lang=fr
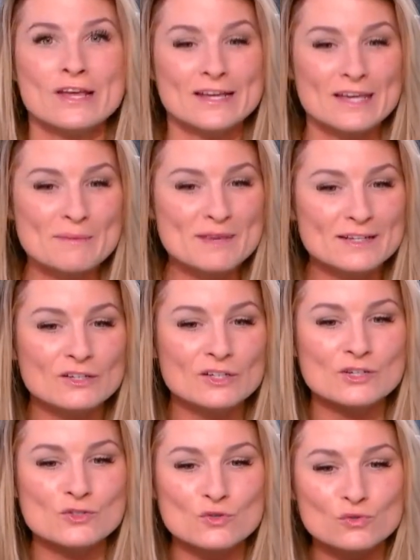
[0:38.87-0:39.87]
et eh bien,
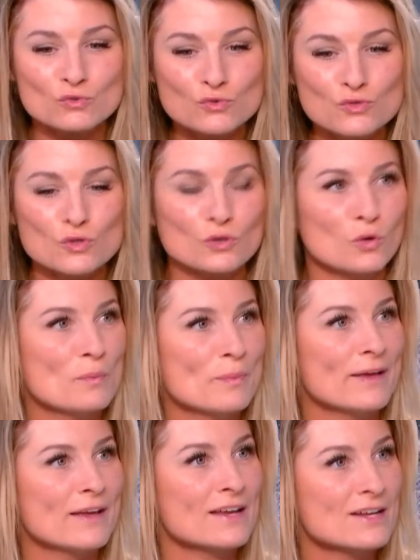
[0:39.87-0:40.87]
ils se sont tous
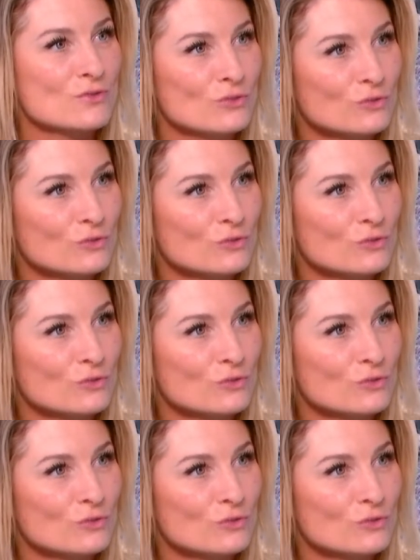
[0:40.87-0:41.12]
regroupés, ils ont